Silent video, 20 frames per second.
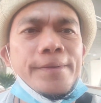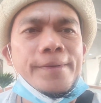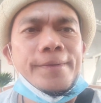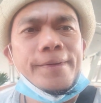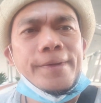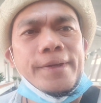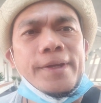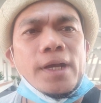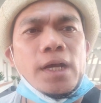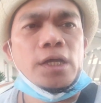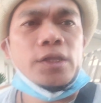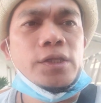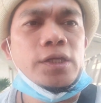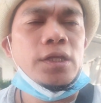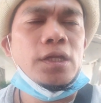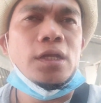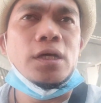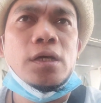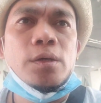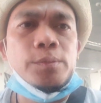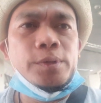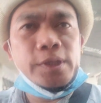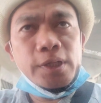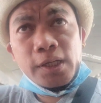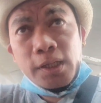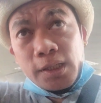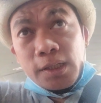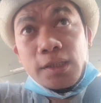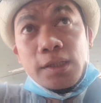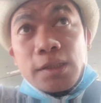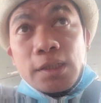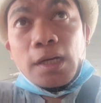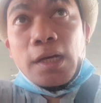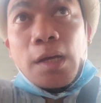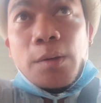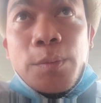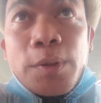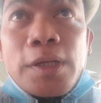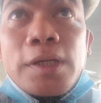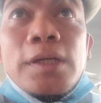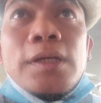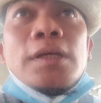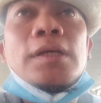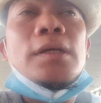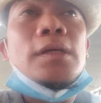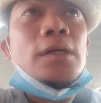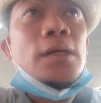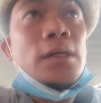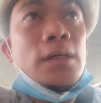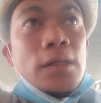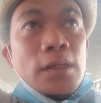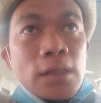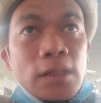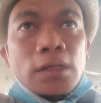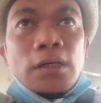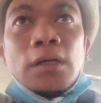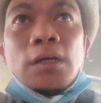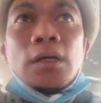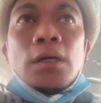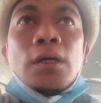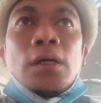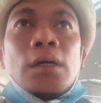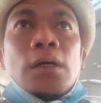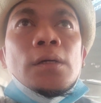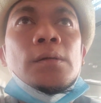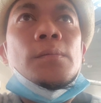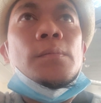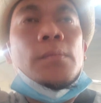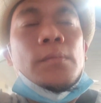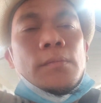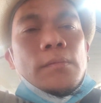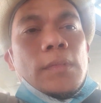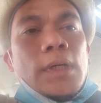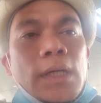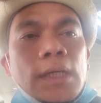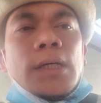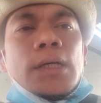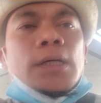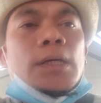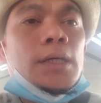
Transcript: ayan, naganda na lang kami ng aming mga